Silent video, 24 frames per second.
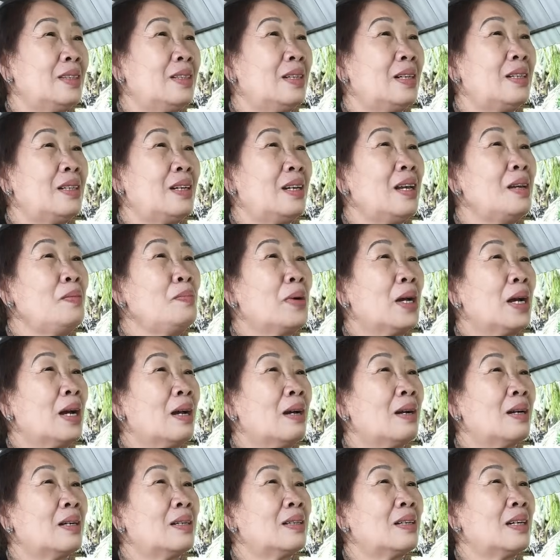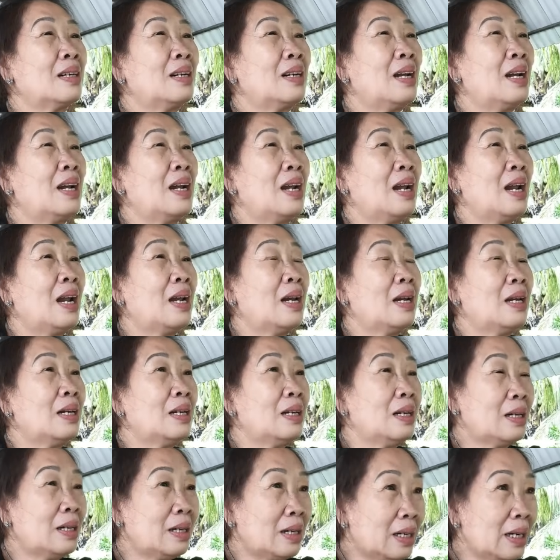Dạ. Yeah. nếu mà
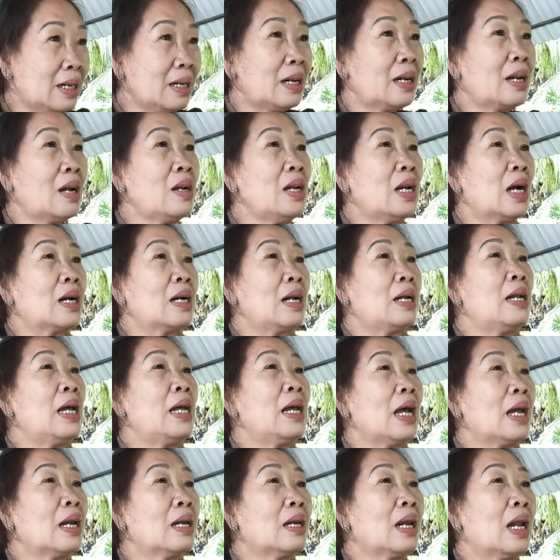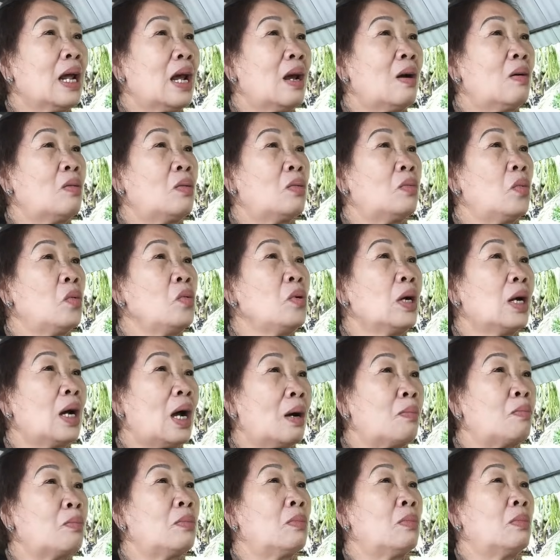nói rằng là nếu anh nào muốn
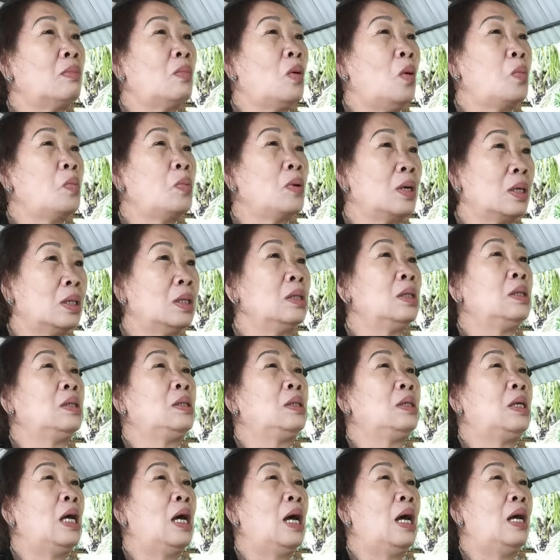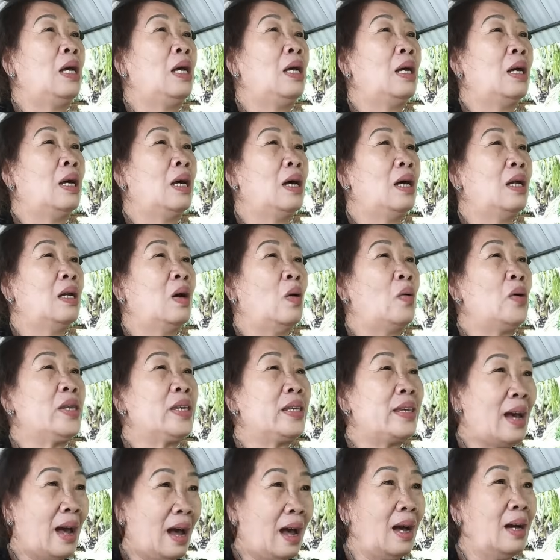cần một người về à, nội
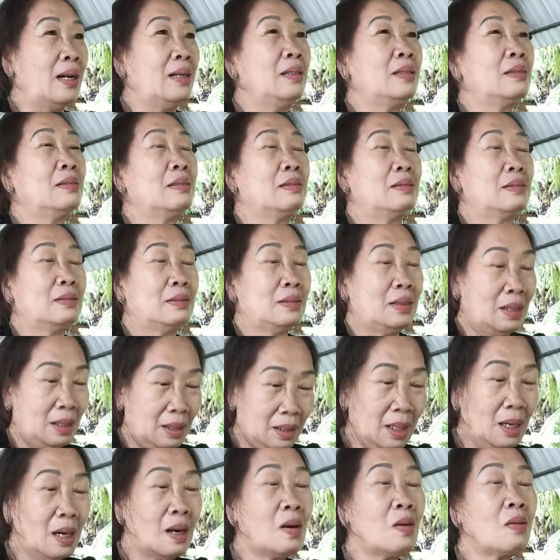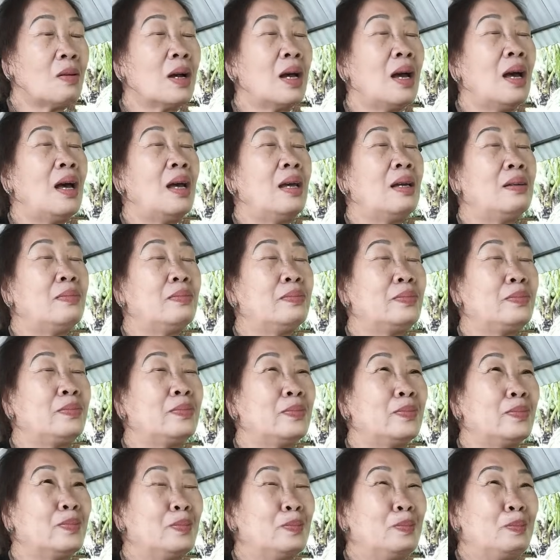trợ rất ok yeah.
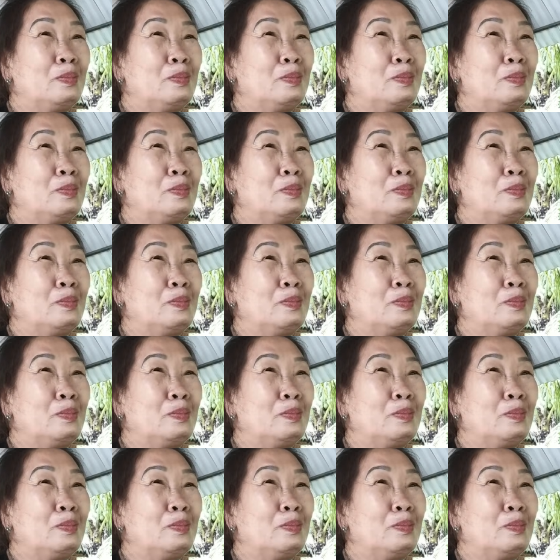Dạ.